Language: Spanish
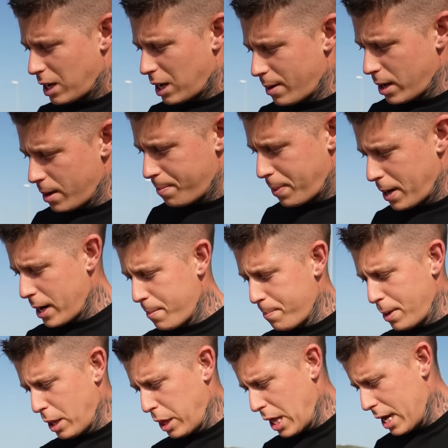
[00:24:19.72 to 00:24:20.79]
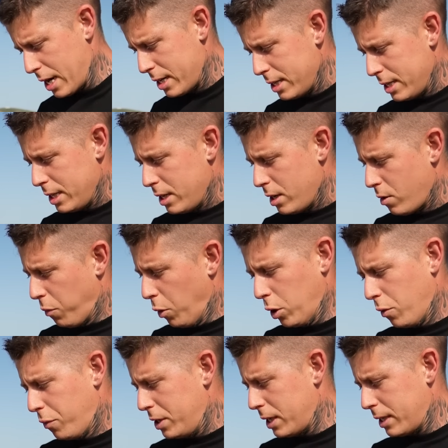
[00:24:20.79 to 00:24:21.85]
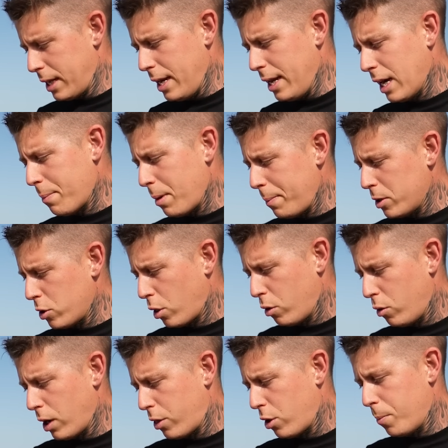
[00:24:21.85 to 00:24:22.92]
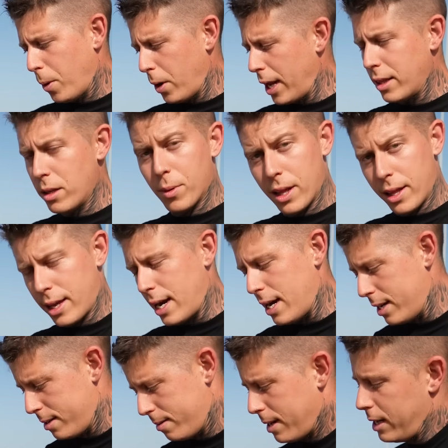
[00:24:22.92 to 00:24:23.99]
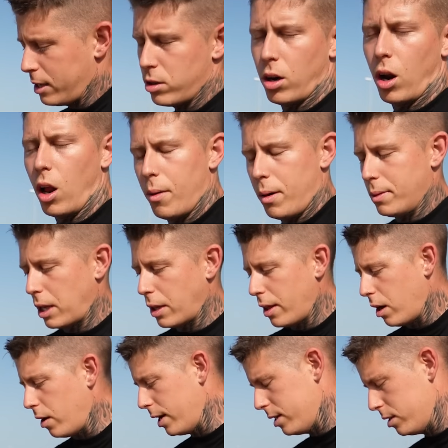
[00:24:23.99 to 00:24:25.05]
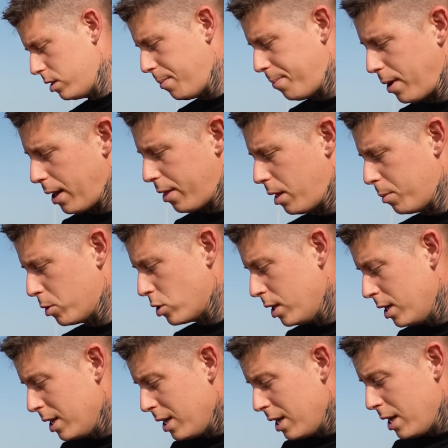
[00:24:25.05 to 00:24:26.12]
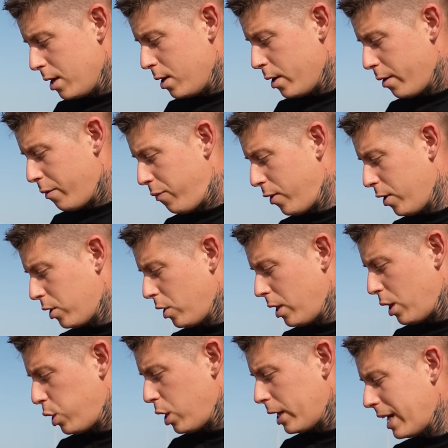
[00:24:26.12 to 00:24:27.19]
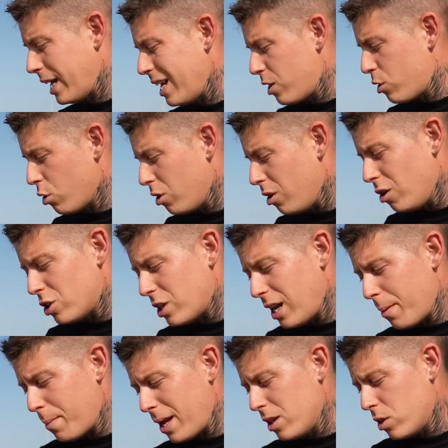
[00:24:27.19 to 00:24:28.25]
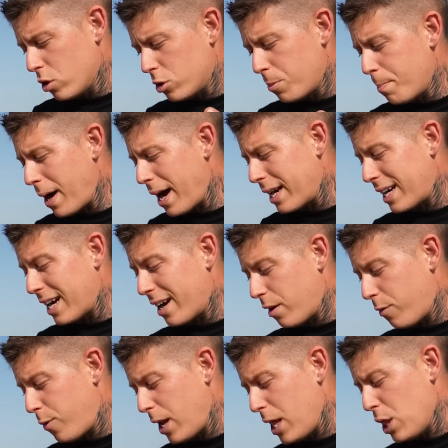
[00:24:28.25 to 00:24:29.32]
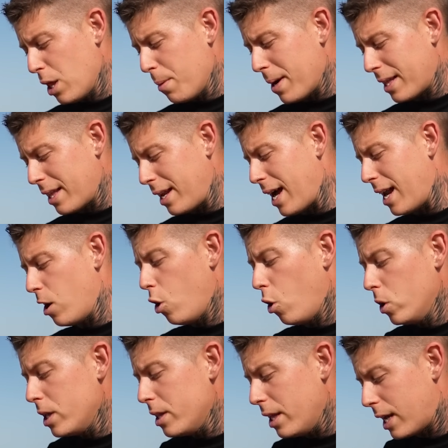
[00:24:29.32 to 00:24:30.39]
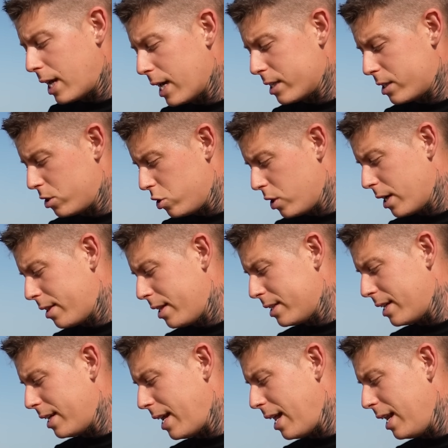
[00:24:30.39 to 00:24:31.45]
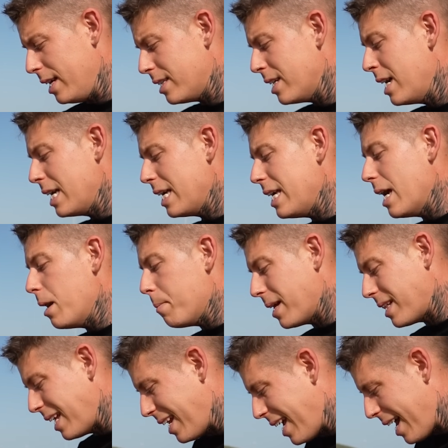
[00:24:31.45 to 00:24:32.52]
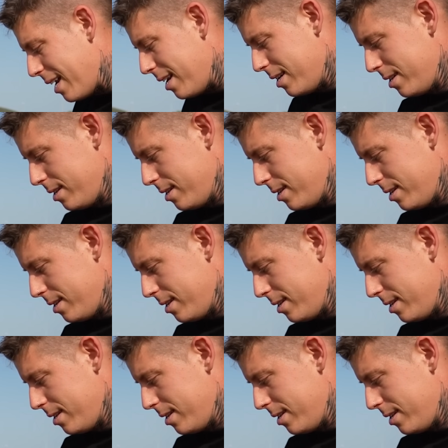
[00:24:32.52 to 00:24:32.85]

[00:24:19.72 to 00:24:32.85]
A ver, para empezar, Foto ficha técnica y permiso de circulación por delante y por detrás. Vale, eso no lo vamos a hacer ahora, después lo hacemos. Foto de cerca de todos los elementos, marca, referencia y material, o indicar si son artesanales y el material.